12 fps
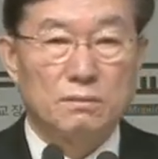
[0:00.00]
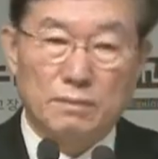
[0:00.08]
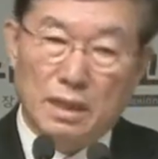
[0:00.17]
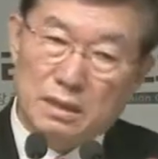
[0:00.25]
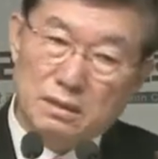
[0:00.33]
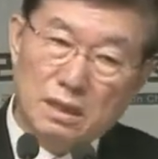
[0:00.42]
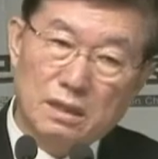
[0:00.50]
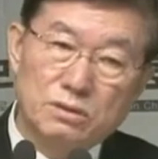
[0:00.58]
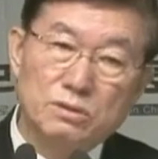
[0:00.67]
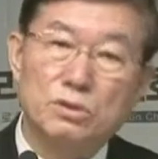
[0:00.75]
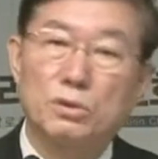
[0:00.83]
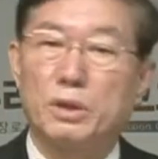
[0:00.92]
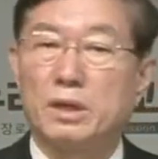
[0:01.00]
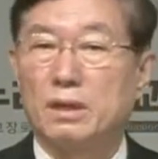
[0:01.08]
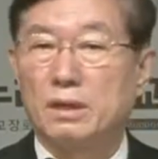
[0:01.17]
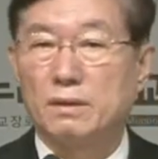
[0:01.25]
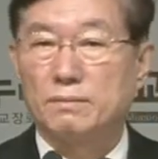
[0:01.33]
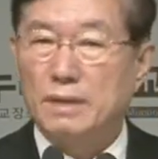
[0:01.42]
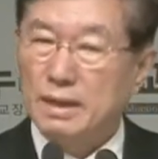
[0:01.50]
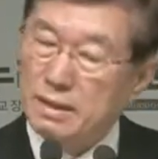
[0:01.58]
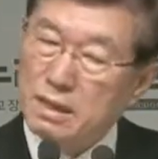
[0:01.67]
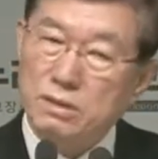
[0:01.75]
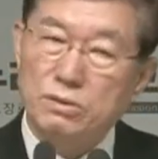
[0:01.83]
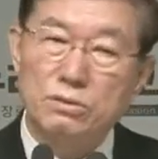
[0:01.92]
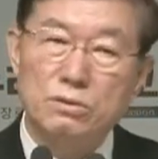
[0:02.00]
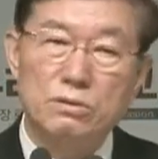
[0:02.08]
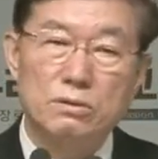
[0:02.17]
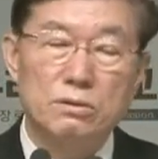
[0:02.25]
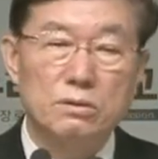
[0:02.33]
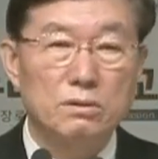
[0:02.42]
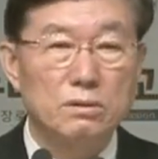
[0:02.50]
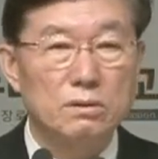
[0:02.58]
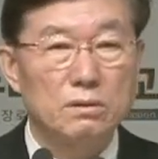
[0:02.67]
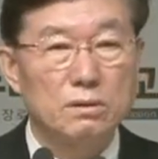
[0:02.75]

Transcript: 마르다형 교회 많아요. 어?